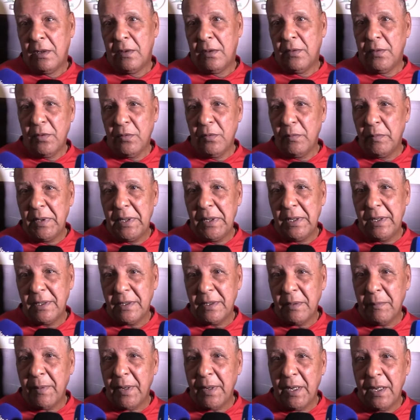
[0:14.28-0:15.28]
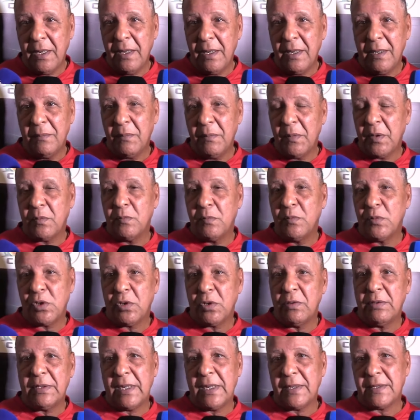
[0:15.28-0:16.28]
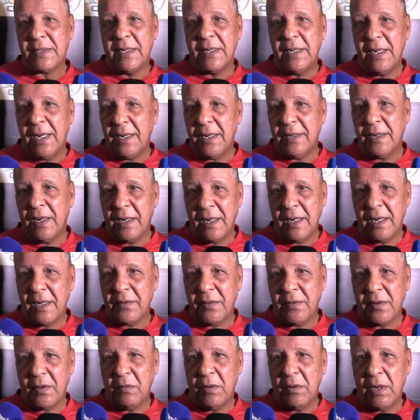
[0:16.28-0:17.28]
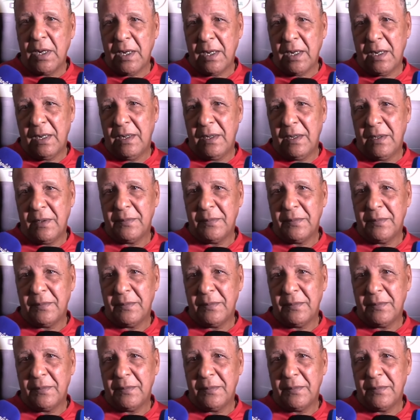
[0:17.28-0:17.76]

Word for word: نظن باللي تبقى مشكل تاع الصيانه لا اكثر ولا اقل